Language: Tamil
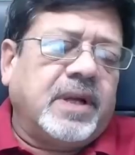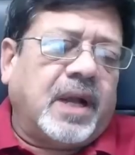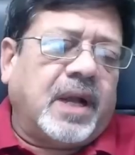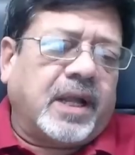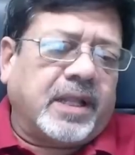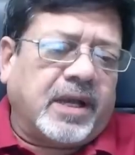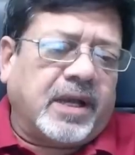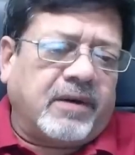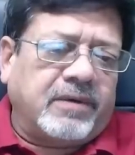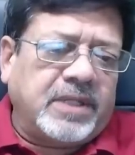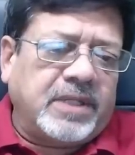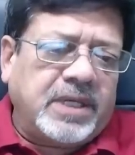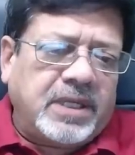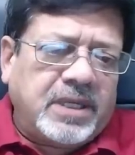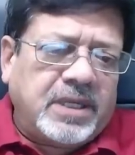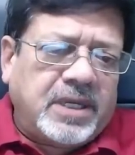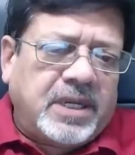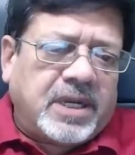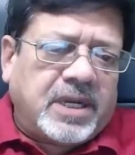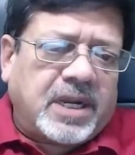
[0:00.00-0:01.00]
அதாவது
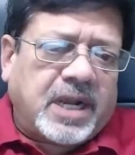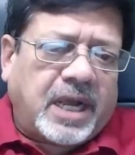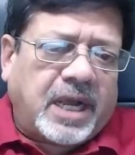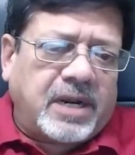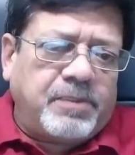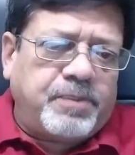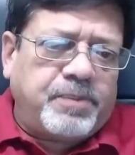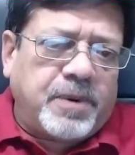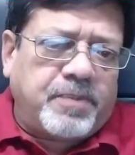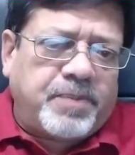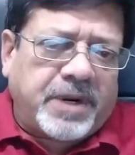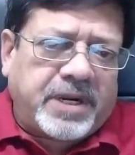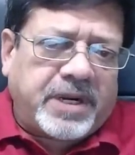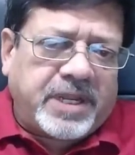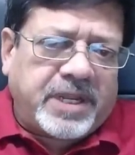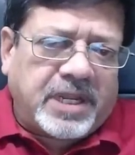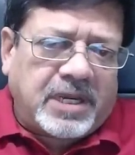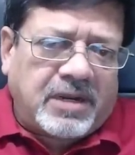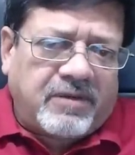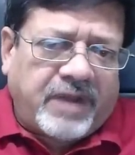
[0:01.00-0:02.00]
கருப்பு
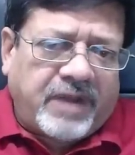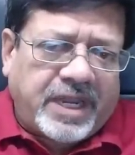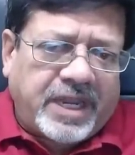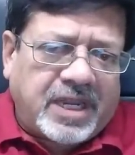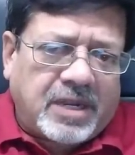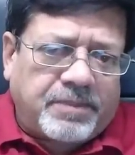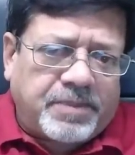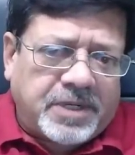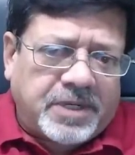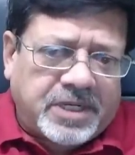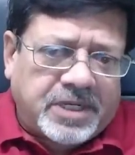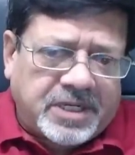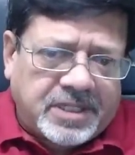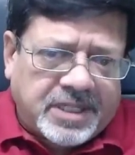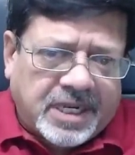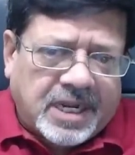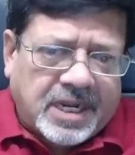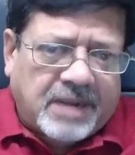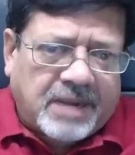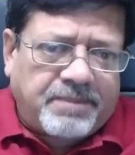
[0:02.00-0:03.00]
பட்டியலில்
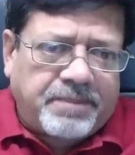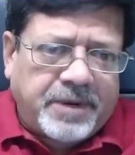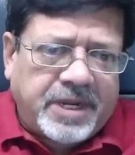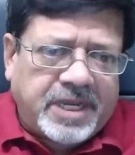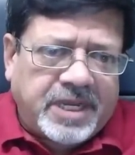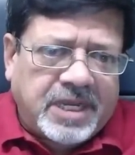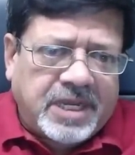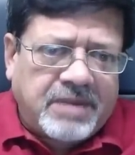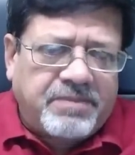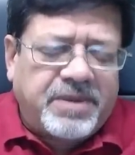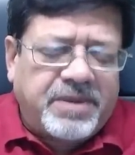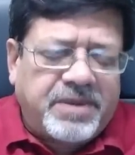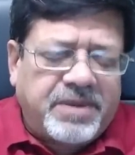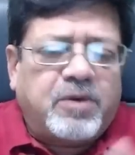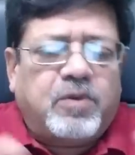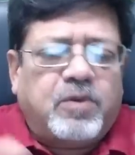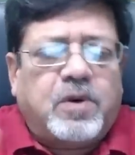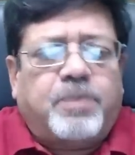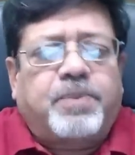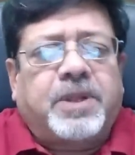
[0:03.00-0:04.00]
வைக்கப்பட்டிருந்த கம்பெனிக்கு
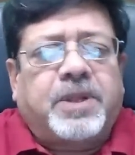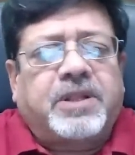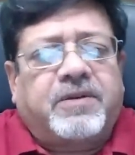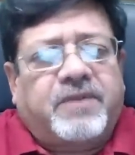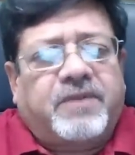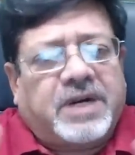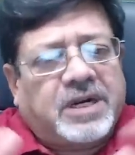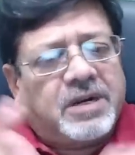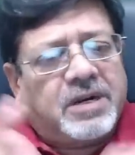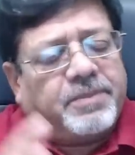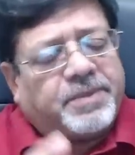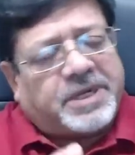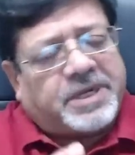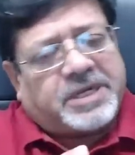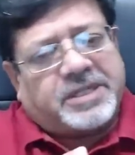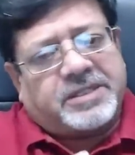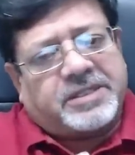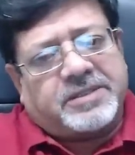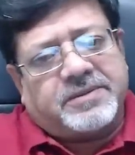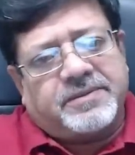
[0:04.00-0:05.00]
மீண்டும் ஒப்பந்தம்
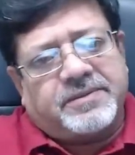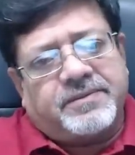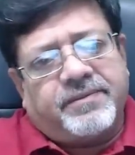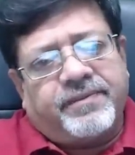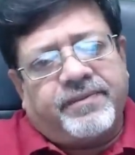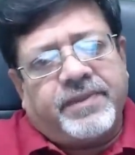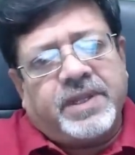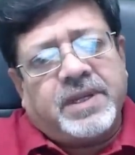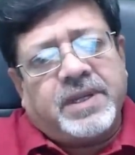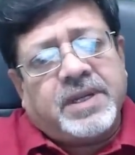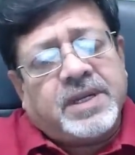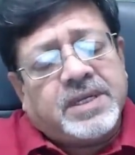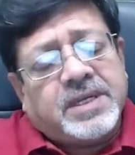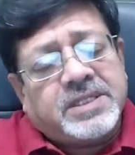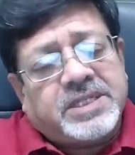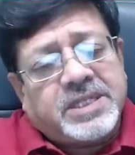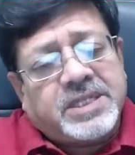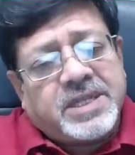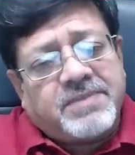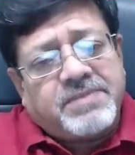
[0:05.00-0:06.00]
வழங்கப்பட்டது
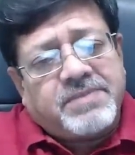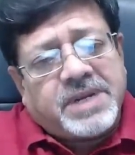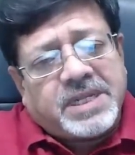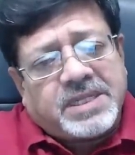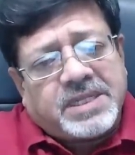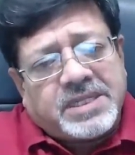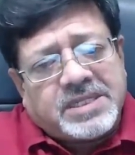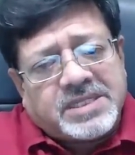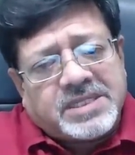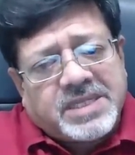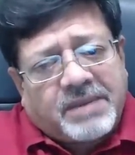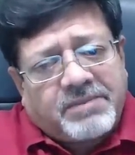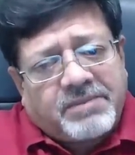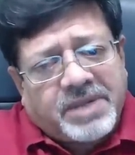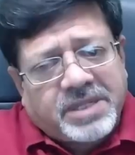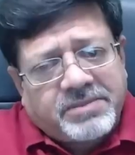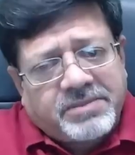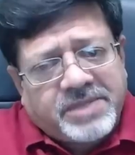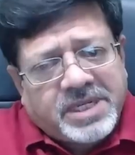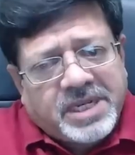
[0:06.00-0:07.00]
சிதம்பரத்தின்
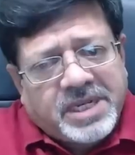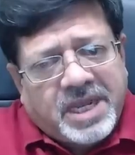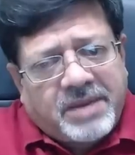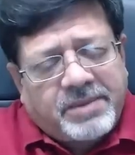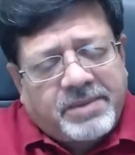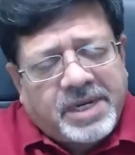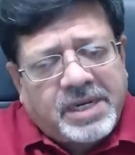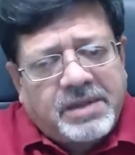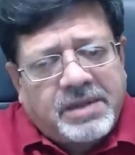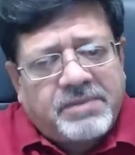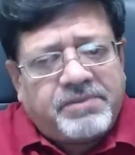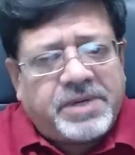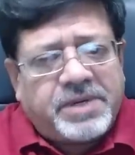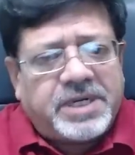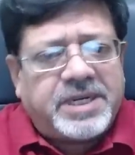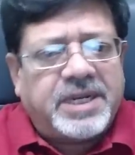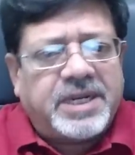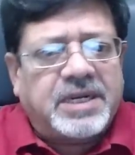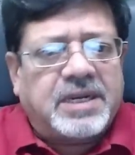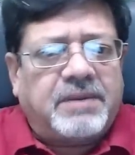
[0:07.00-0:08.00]
சம்மதம் இல்லாமல்
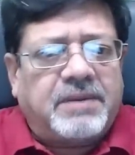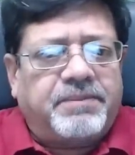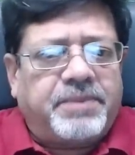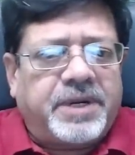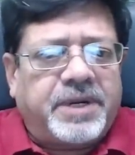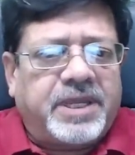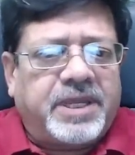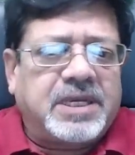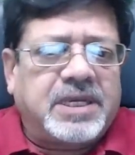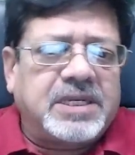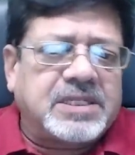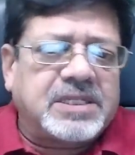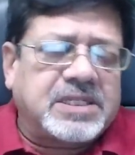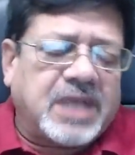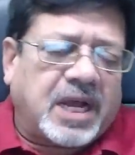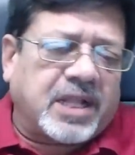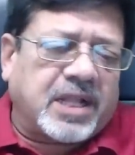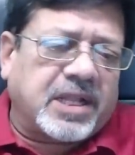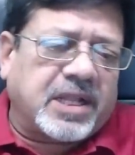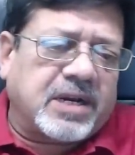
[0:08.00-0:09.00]
பிரிட்டன் கம்பெனிக்கு
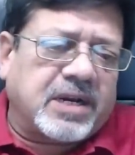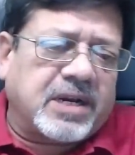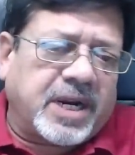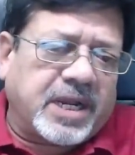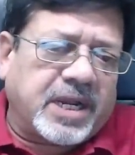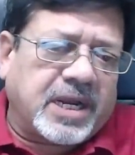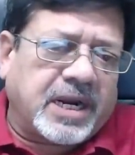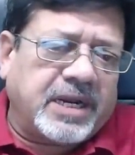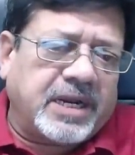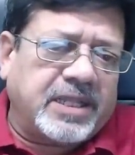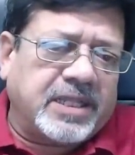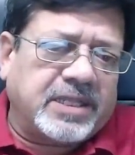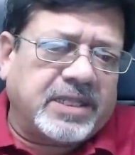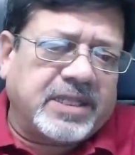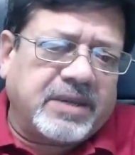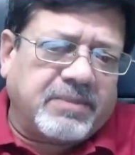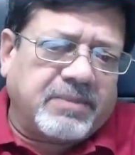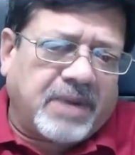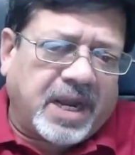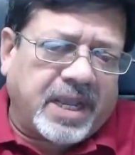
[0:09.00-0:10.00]
சாதகமான
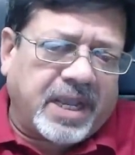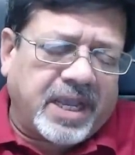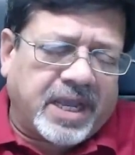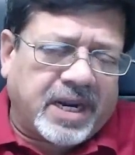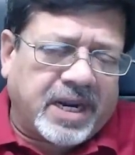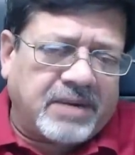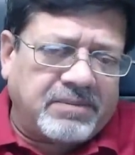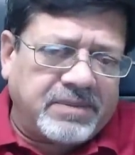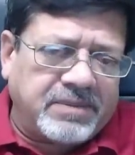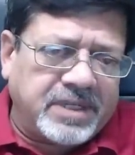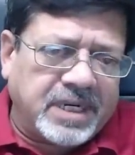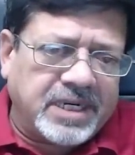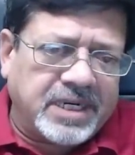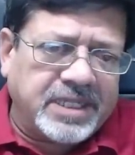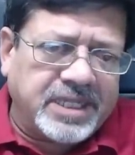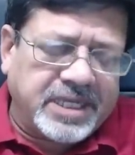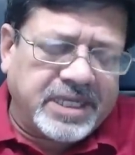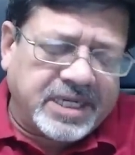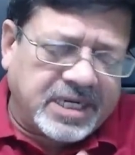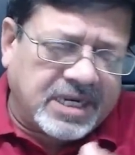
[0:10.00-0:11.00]
கடிதத்தை மாயாராம்
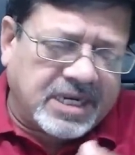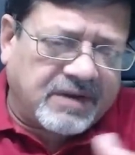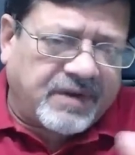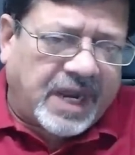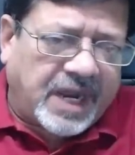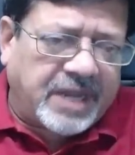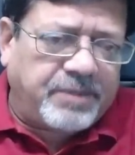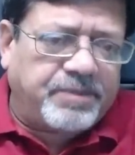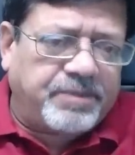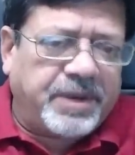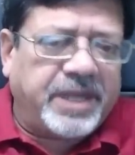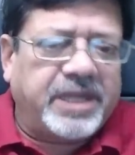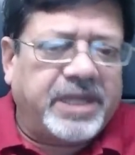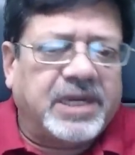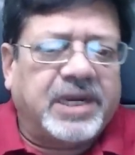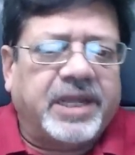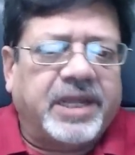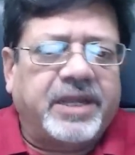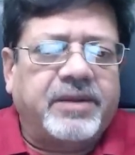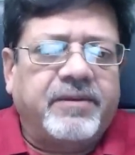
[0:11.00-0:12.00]
எழுதியிருக்க வாய்ப்பே
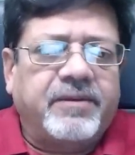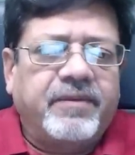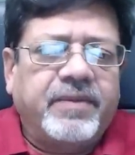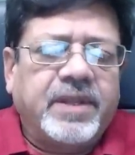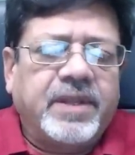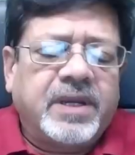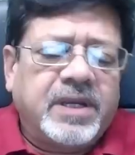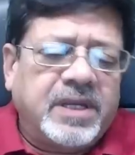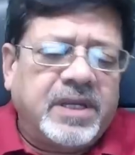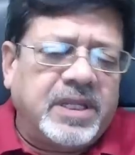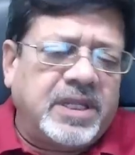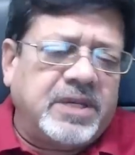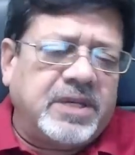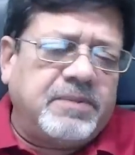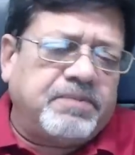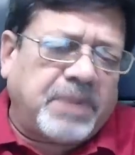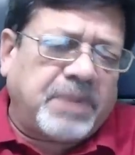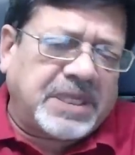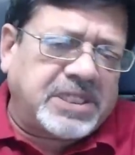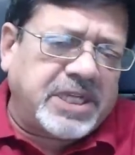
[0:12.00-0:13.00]
இல்லை இது
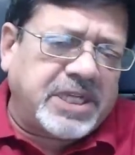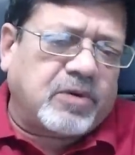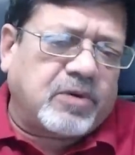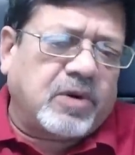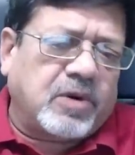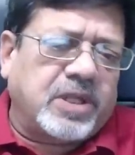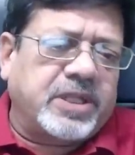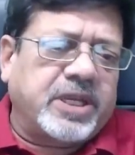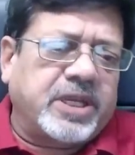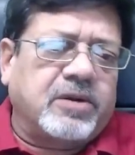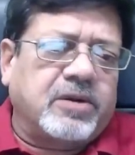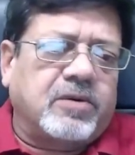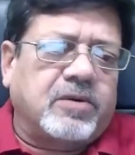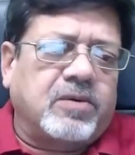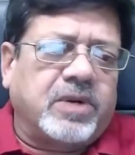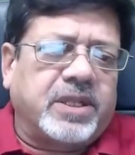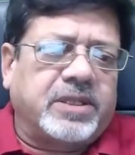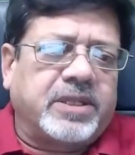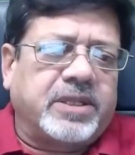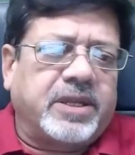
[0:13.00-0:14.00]
பச்சை குழந்தைக்கு
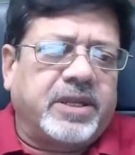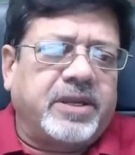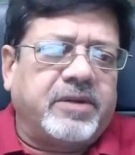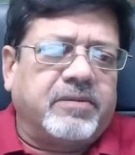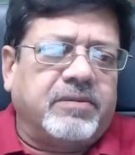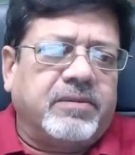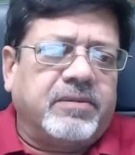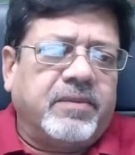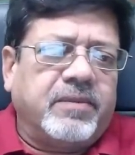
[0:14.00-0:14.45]
கூட தெரியும்